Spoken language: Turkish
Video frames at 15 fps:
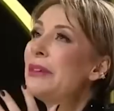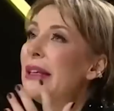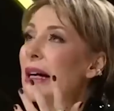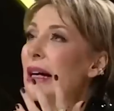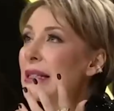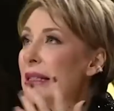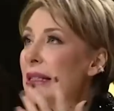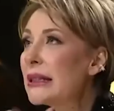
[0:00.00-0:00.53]

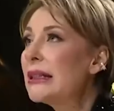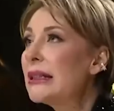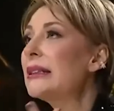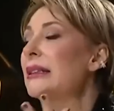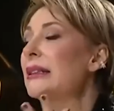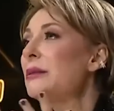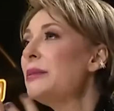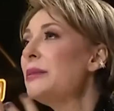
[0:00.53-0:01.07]
Ya
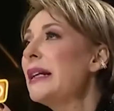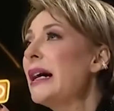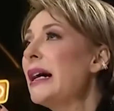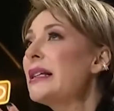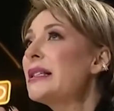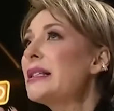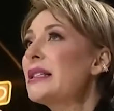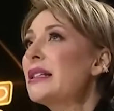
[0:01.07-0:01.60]
sıkıntı
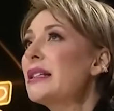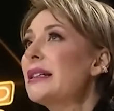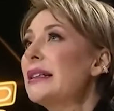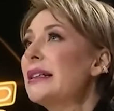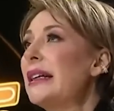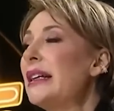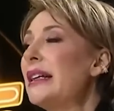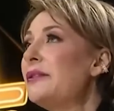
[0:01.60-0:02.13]
biraz
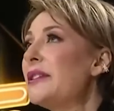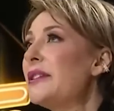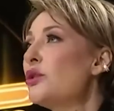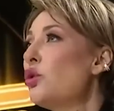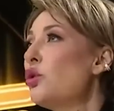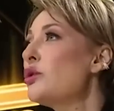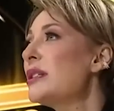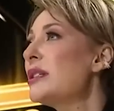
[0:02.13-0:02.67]

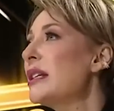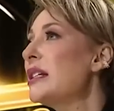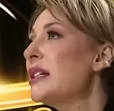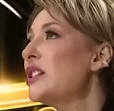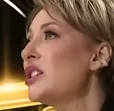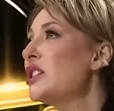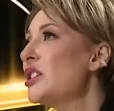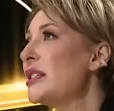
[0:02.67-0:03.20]
televizyon
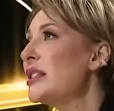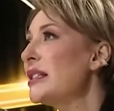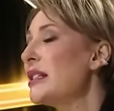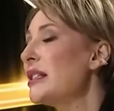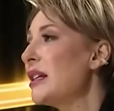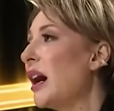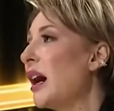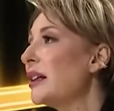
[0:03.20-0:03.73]

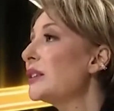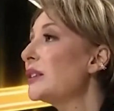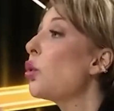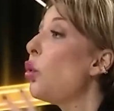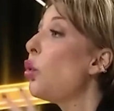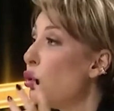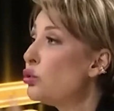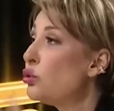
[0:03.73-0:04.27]
seyircisi artık
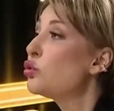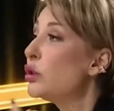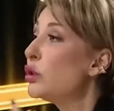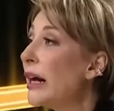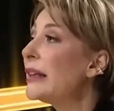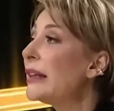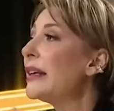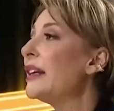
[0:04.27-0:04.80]

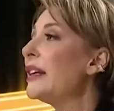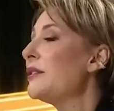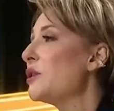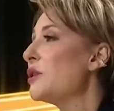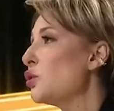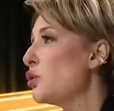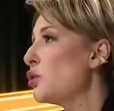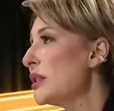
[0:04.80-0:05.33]
ölçülen televizyon